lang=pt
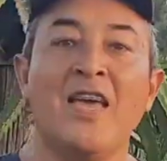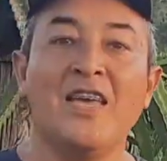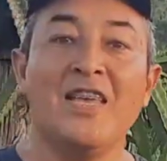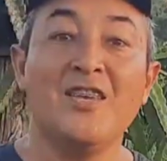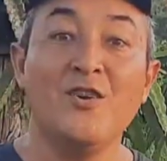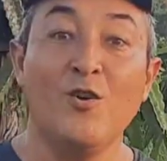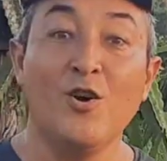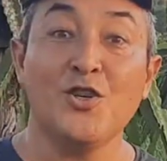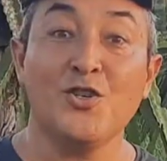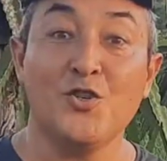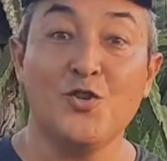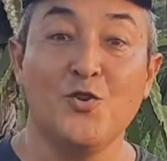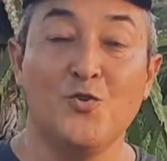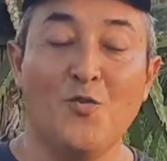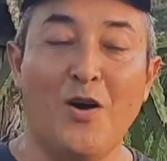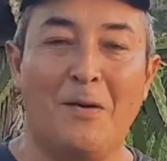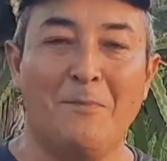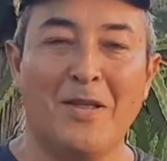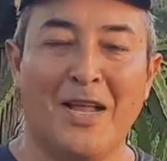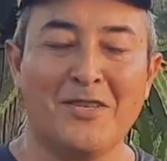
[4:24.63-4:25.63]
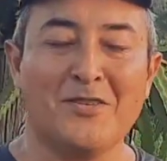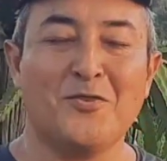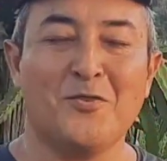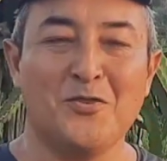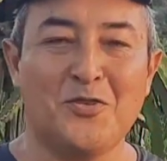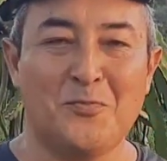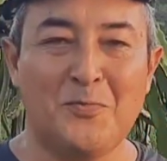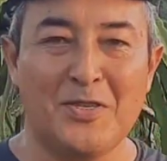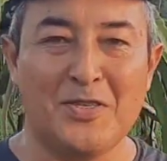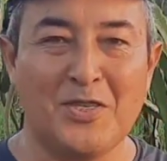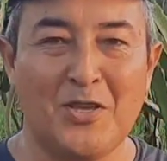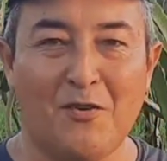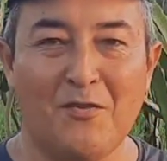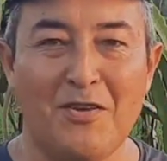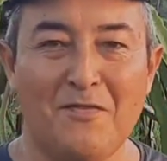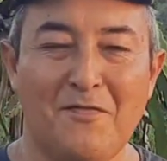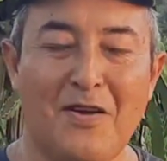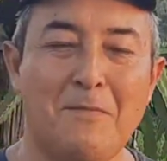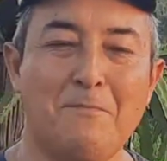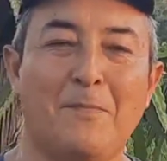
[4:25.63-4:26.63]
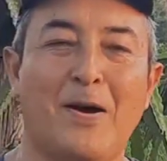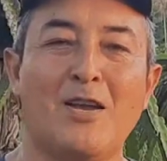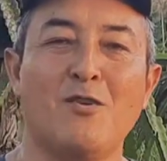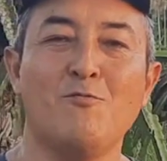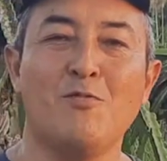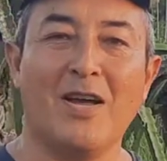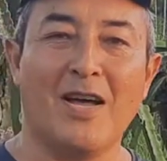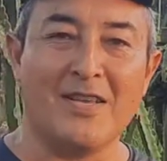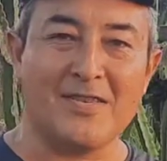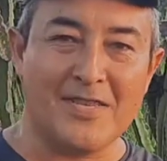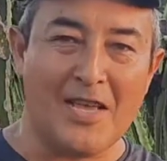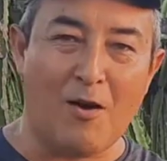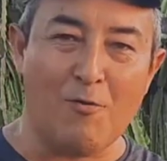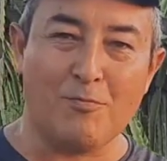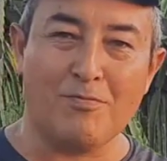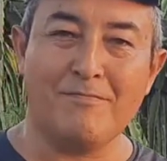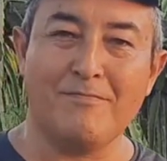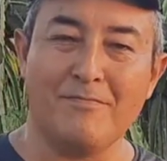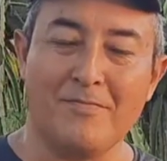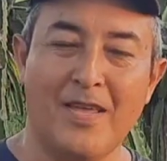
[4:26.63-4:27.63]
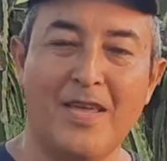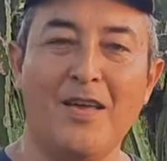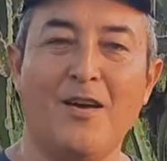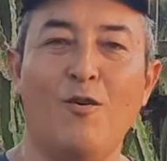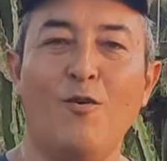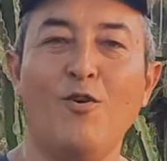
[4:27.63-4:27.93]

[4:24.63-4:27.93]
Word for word: E hoje o um abraço todo especial aí vai para um casal, né?